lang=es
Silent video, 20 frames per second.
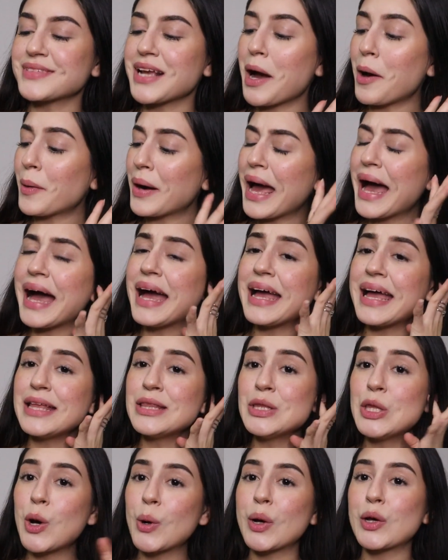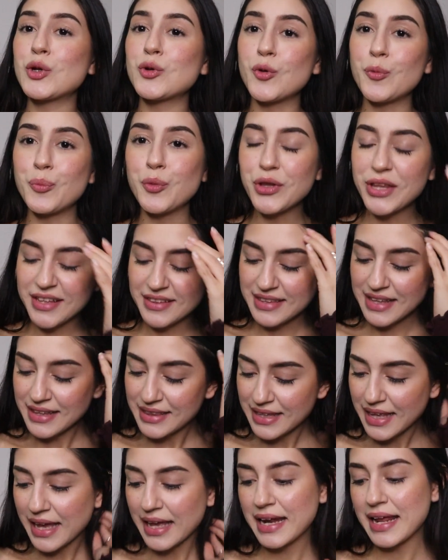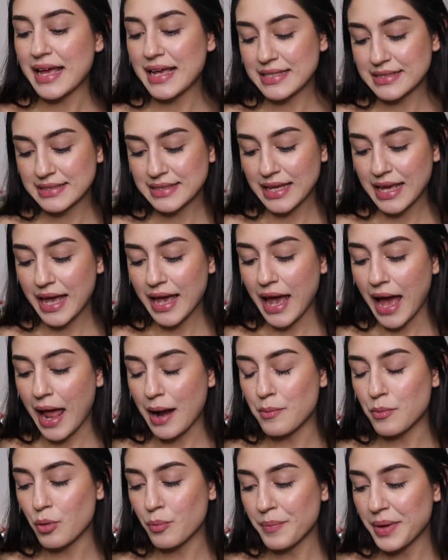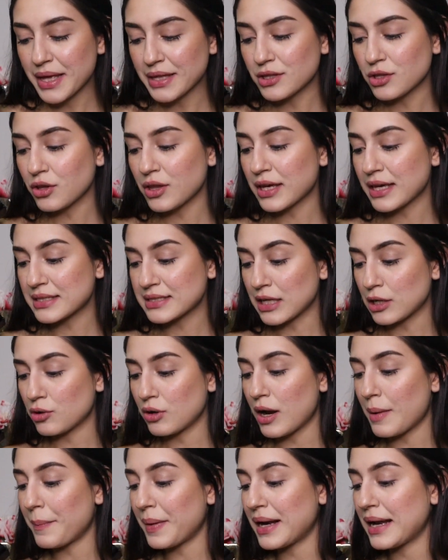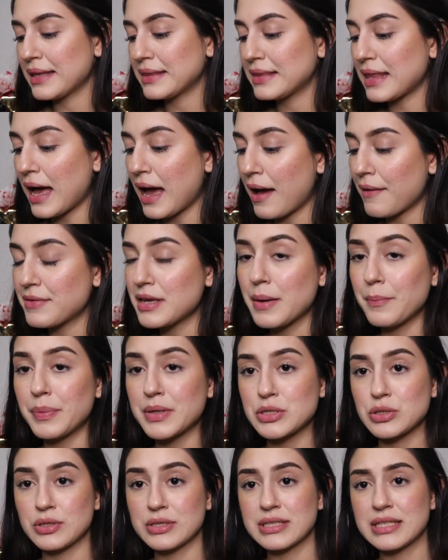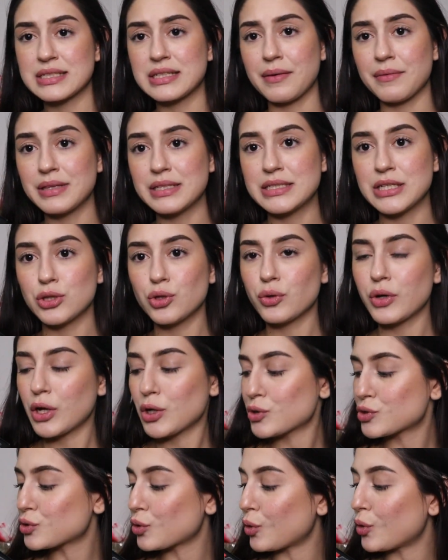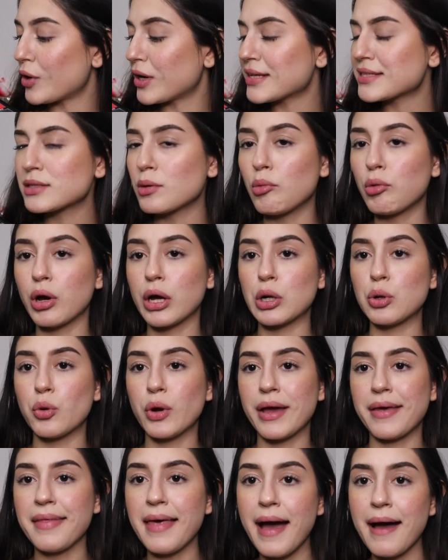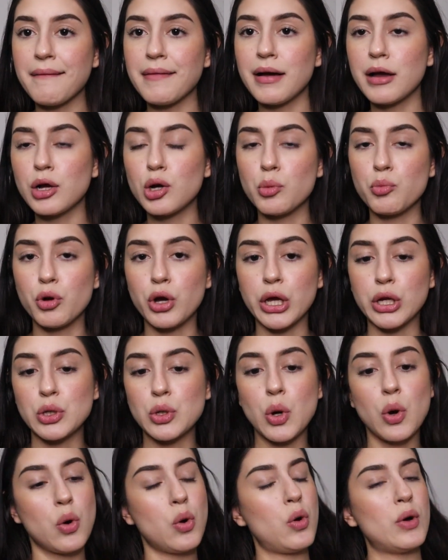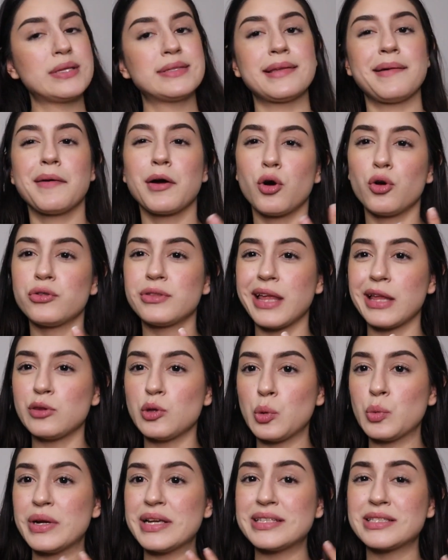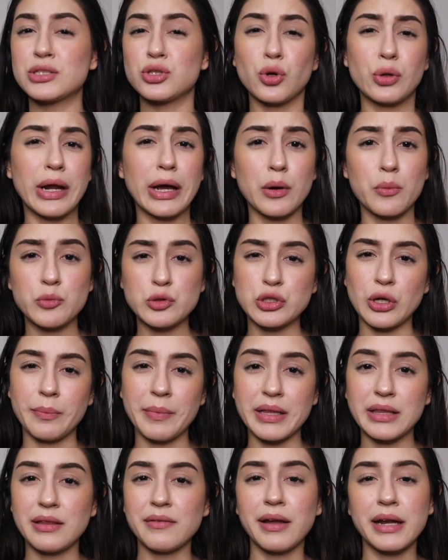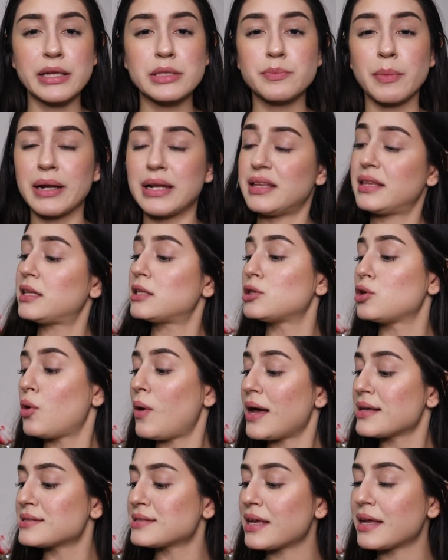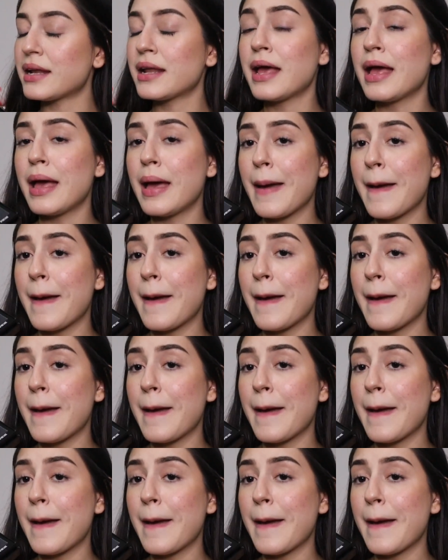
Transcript: Ahora, lo que no pude entender es que al momento de que salió la paleta habían personas que estaban diciendo que los colores como que no quedaban, como que no estaban contando una historia como usualmente varias paletas lo hacen.